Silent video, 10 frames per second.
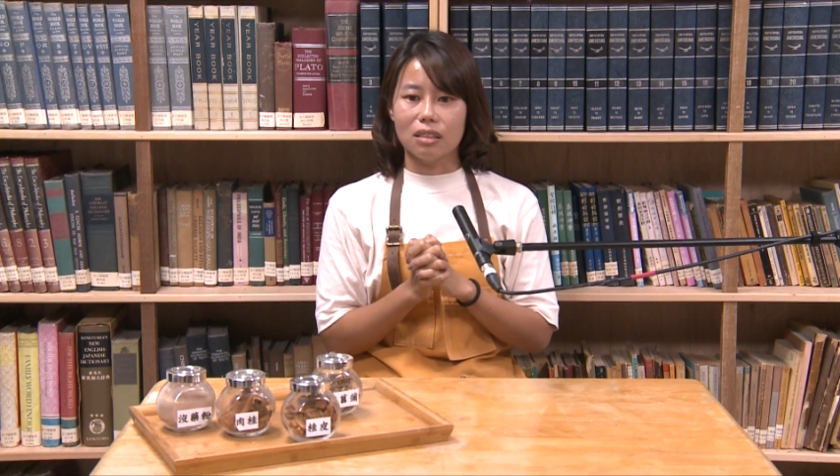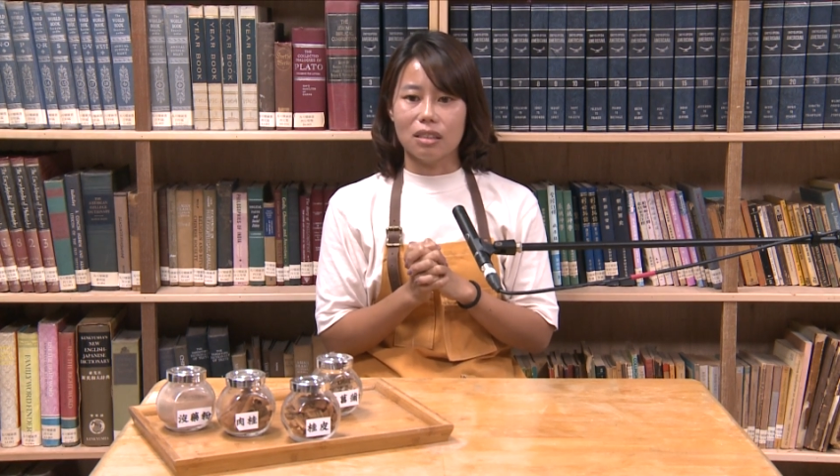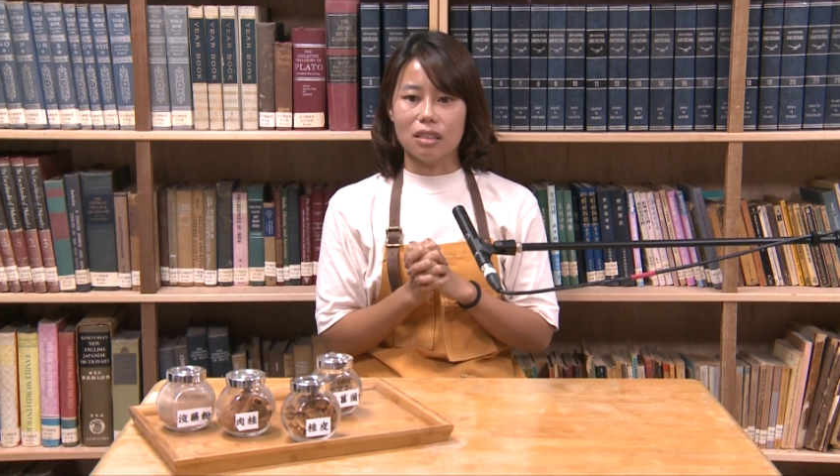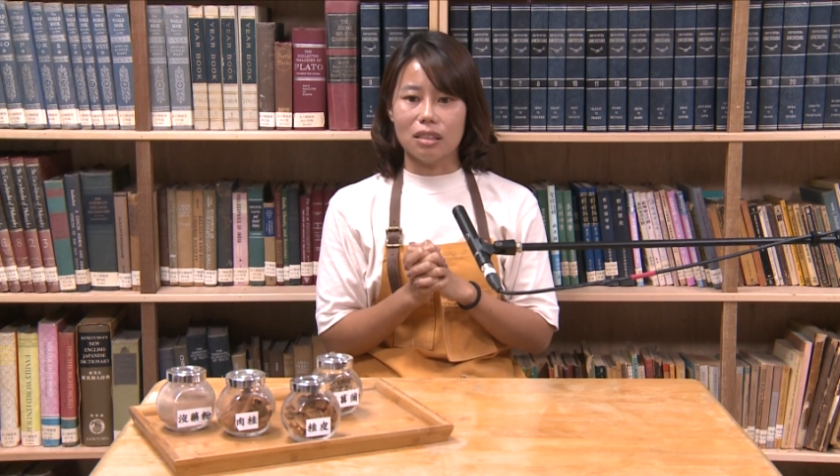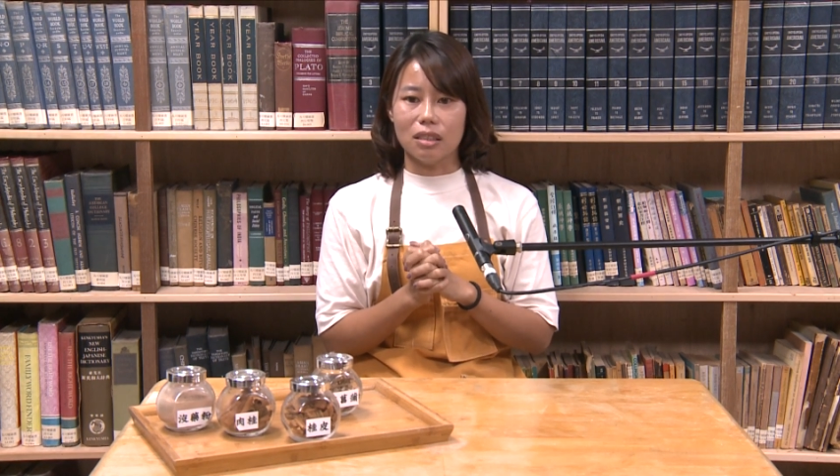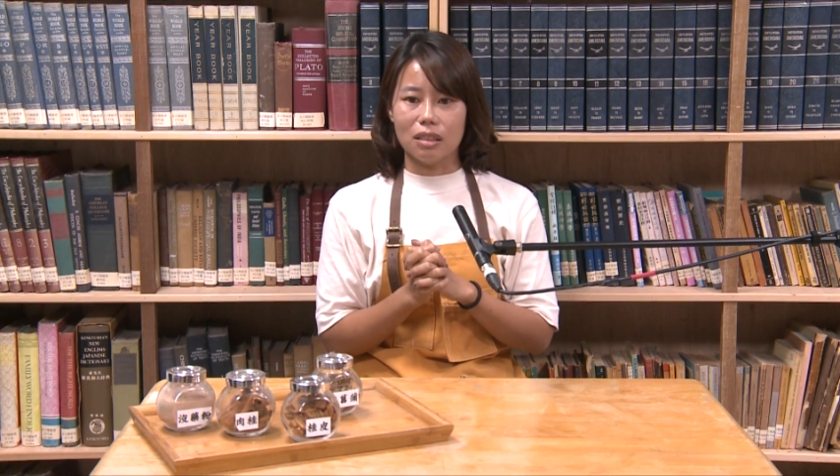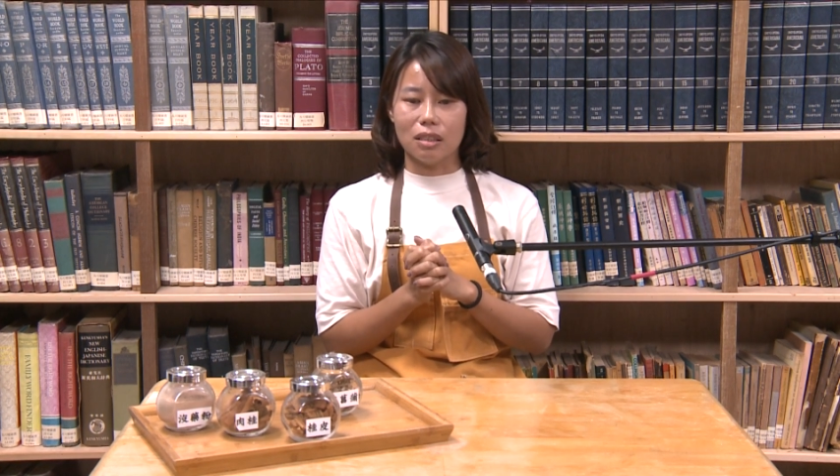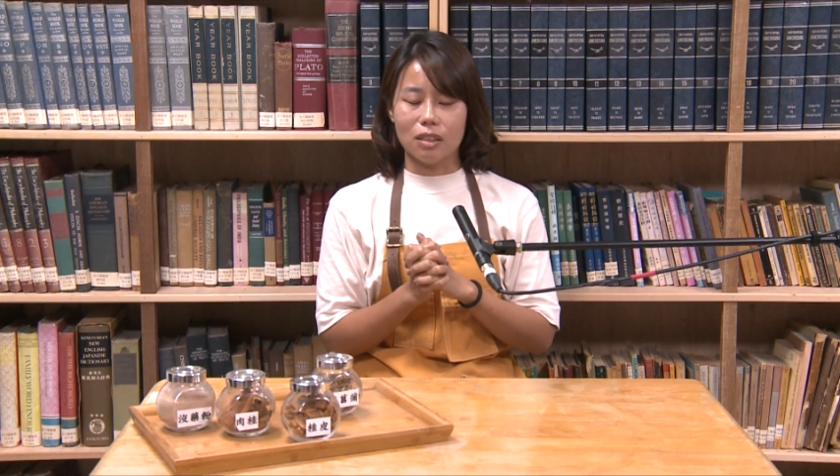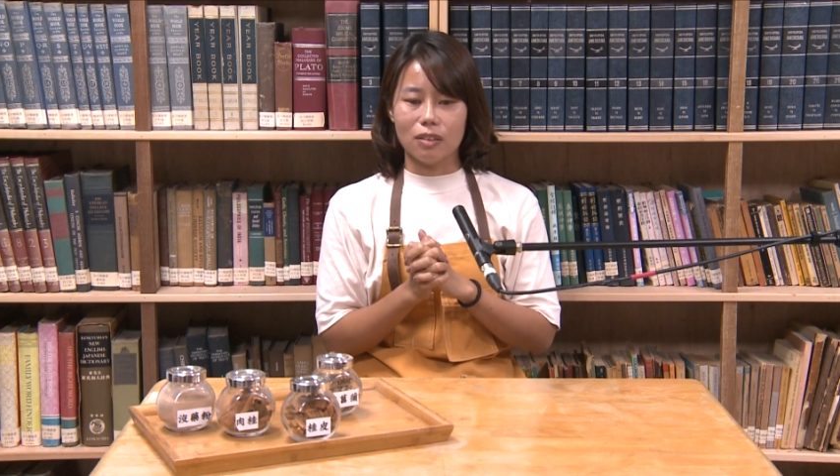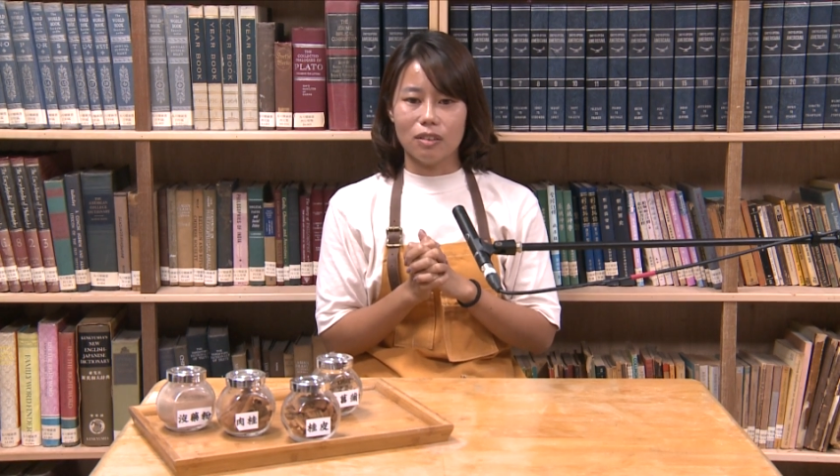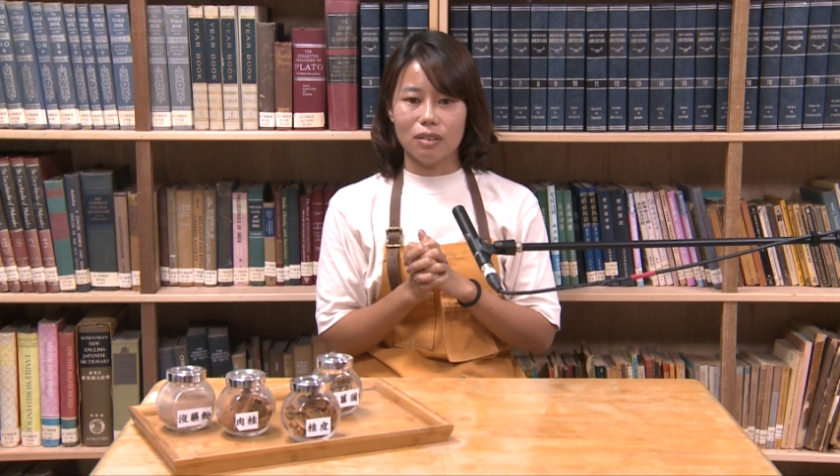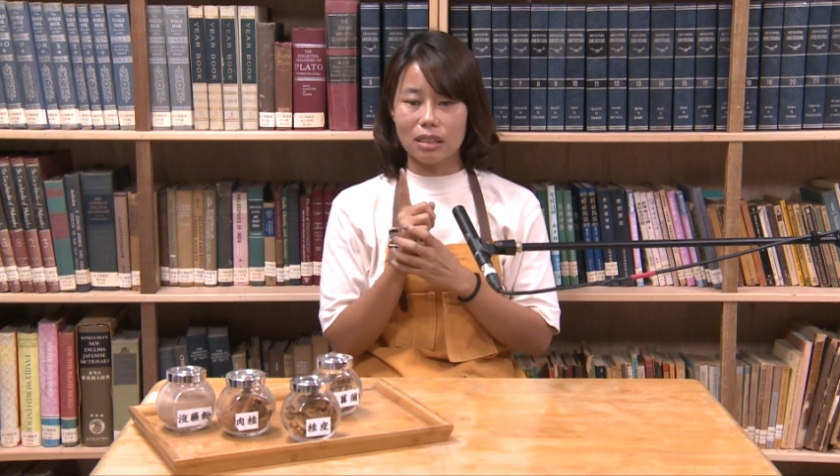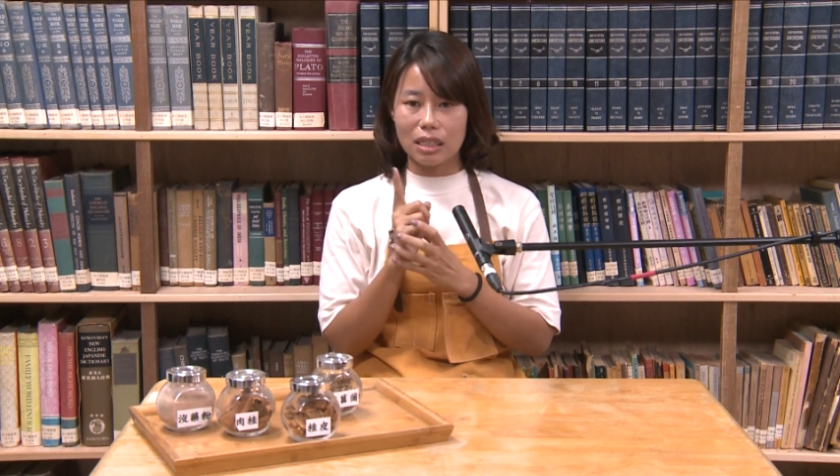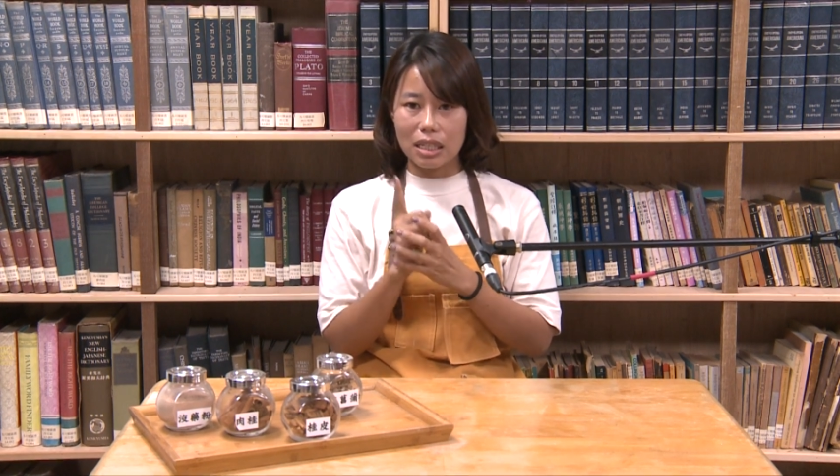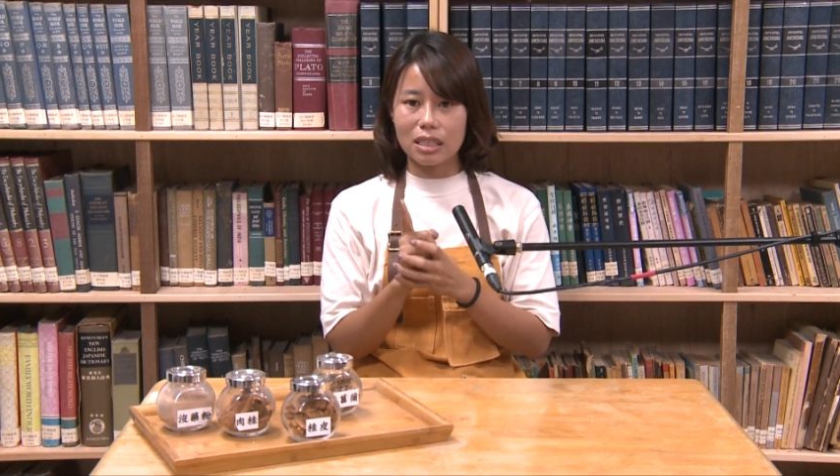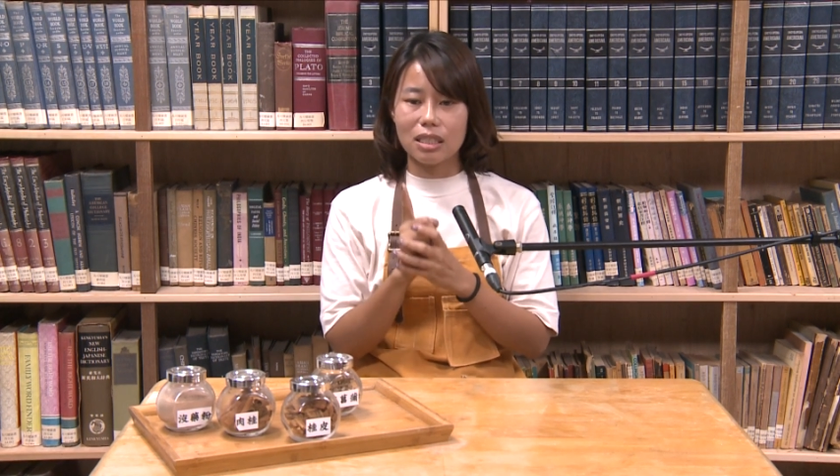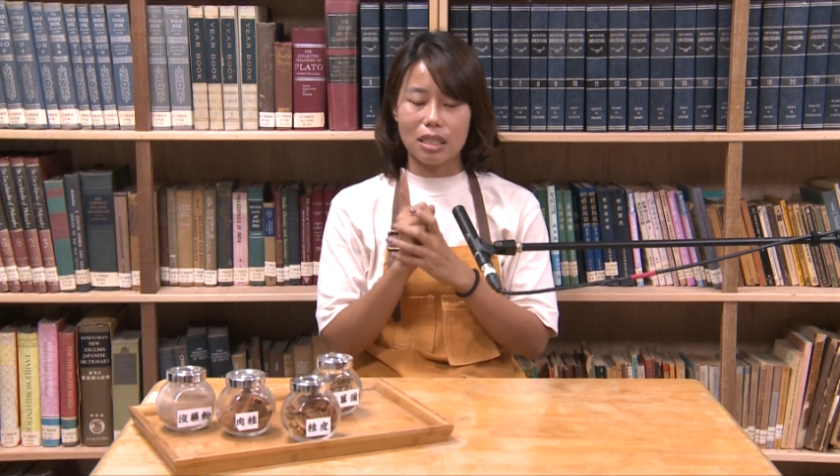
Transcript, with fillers: 这是第一次，